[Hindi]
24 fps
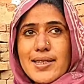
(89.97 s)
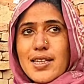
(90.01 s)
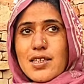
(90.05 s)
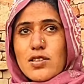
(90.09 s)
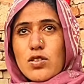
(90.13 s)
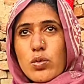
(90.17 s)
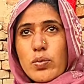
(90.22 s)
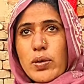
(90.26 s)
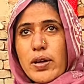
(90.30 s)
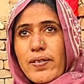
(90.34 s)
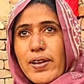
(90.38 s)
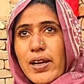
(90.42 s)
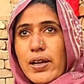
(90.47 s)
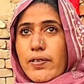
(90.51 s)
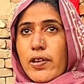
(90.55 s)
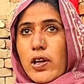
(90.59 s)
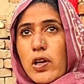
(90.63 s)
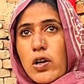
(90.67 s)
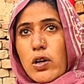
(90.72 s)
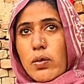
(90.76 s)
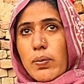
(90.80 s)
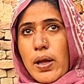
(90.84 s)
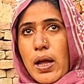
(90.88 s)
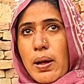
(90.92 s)
जैसे सुबह वाले
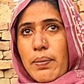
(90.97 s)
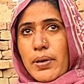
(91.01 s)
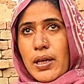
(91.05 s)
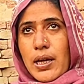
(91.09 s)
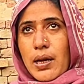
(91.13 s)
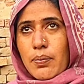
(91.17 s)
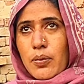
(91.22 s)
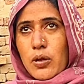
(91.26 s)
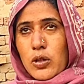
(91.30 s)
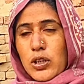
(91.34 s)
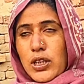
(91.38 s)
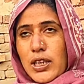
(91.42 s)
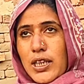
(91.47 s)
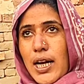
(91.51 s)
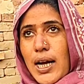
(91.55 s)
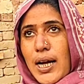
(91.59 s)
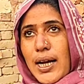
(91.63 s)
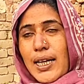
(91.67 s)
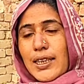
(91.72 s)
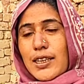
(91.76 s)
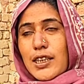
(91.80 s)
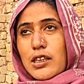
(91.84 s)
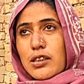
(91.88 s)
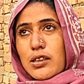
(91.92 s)
व्लॉग में हमने आपको
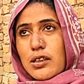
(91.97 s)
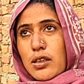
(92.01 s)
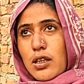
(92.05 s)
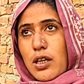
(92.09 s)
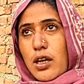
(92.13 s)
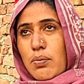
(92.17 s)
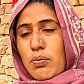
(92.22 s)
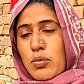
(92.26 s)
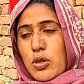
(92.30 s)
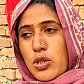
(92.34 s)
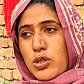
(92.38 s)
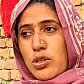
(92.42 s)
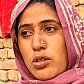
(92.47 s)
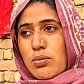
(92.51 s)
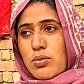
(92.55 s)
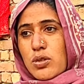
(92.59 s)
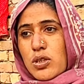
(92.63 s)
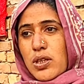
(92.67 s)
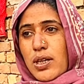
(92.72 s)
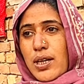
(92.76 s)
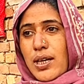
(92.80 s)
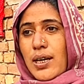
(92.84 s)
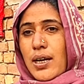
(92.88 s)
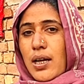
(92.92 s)
दिखाया था कि मौसम
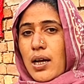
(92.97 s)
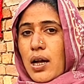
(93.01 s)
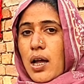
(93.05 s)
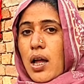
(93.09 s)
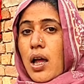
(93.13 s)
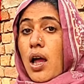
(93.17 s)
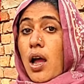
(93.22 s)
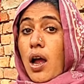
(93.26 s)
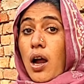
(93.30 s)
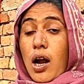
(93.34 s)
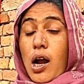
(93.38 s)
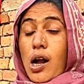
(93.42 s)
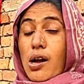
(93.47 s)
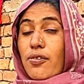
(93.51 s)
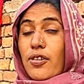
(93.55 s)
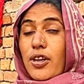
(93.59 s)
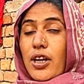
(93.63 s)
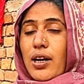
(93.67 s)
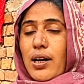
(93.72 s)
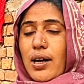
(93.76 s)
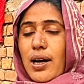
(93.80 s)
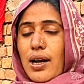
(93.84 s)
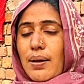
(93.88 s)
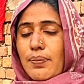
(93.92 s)
जो है ना काफ़ी
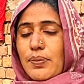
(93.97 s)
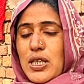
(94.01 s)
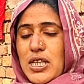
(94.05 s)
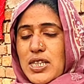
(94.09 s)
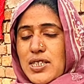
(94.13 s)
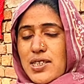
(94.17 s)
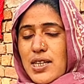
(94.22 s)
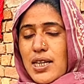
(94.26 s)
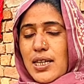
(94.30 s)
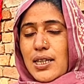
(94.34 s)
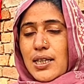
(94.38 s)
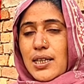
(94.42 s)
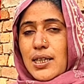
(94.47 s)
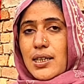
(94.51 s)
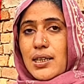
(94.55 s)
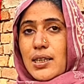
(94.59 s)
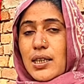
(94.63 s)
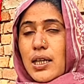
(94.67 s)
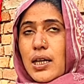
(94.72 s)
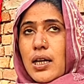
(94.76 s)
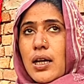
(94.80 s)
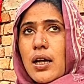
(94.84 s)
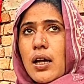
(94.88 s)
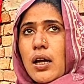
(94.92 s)
ख़राब था सही नहीं
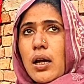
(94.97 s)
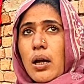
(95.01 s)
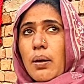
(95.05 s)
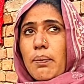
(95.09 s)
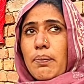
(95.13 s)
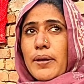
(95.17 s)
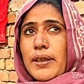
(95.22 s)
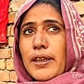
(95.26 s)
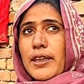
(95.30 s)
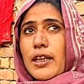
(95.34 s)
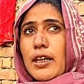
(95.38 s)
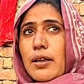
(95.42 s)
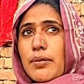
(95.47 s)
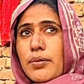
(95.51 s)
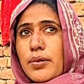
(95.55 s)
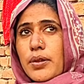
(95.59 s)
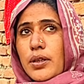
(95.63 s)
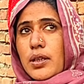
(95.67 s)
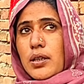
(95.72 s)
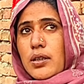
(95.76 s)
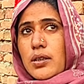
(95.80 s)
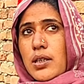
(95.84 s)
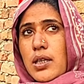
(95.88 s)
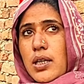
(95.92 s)
था मतलब
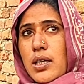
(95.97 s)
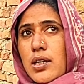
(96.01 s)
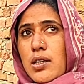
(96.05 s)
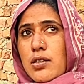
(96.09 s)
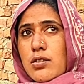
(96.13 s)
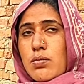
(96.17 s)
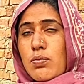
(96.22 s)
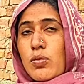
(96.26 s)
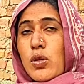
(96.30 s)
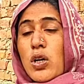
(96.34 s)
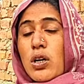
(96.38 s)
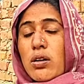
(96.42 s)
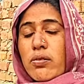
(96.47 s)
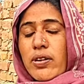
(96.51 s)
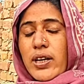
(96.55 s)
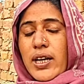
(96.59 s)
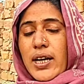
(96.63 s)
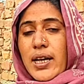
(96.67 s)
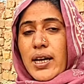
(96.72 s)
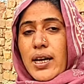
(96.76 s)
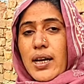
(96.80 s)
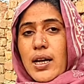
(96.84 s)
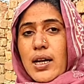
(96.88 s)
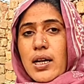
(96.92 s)
ये स्मोक
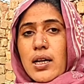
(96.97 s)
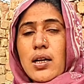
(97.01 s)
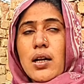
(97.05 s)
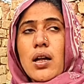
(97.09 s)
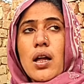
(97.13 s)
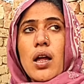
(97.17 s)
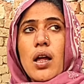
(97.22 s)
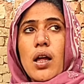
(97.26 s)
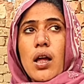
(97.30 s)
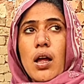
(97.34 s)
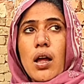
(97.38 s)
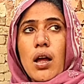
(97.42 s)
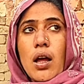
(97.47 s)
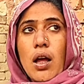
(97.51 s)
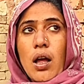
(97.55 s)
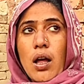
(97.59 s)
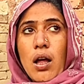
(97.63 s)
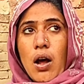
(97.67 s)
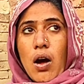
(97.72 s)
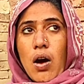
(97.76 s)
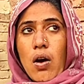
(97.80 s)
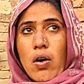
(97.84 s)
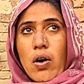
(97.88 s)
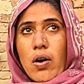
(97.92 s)
वगैरह
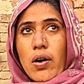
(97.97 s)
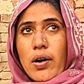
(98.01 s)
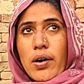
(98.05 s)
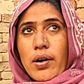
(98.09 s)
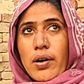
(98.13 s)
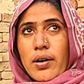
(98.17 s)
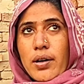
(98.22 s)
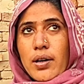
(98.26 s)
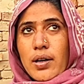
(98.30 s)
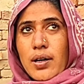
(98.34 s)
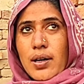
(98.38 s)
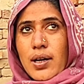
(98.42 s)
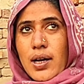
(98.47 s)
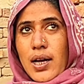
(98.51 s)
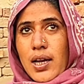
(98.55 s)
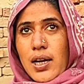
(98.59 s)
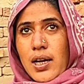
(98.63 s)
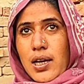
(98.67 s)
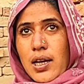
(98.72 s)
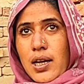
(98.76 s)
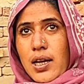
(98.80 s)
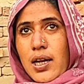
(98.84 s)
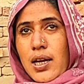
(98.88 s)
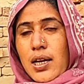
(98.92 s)
और
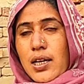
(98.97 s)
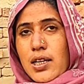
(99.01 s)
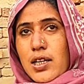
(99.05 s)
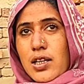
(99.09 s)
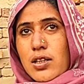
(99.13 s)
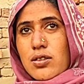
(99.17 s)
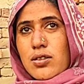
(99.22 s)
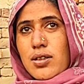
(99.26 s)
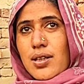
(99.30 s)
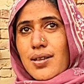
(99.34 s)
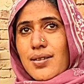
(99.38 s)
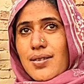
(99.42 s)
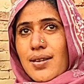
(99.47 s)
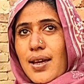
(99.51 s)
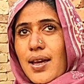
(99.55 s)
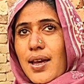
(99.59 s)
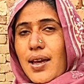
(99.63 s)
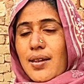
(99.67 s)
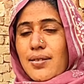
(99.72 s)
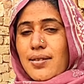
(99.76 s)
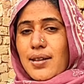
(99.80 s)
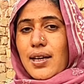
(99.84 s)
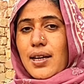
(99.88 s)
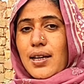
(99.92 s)
हल्की हल्की जो ऐसा
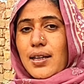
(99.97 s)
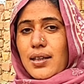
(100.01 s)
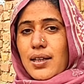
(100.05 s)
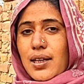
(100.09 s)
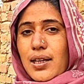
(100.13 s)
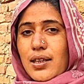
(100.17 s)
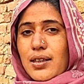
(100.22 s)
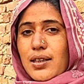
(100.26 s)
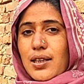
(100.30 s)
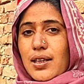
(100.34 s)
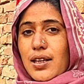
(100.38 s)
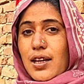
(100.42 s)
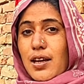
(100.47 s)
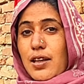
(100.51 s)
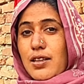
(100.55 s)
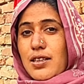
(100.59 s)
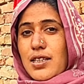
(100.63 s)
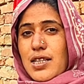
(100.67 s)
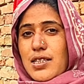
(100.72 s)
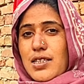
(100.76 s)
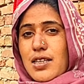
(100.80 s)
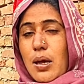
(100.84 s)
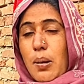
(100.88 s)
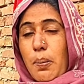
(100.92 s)
ऐसे लग रही थी कि
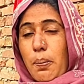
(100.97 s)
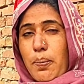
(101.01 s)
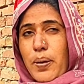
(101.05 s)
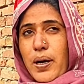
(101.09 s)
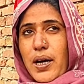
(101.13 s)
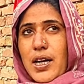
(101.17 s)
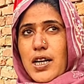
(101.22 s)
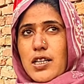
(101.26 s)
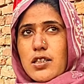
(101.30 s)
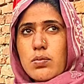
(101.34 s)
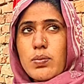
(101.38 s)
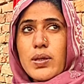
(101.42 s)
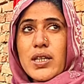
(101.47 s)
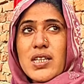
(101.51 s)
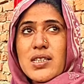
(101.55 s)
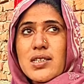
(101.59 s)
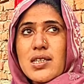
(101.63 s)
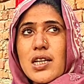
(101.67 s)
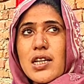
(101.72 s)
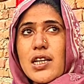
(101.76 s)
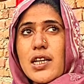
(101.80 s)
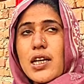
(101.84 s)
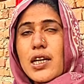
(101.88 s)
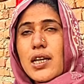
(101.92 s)
जैसे बारिश बरस
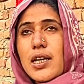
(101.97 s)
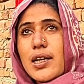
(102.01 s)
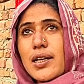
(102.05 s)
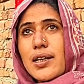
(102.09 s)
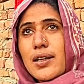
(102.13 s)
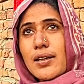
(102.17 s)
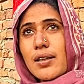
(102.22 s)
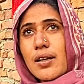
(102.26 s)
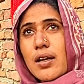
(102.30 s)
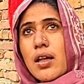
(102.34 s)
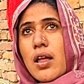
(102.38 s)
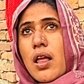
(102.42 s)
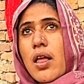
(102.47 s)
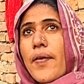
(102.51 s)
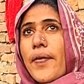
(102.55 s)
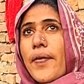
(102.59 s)
रही है लेकिन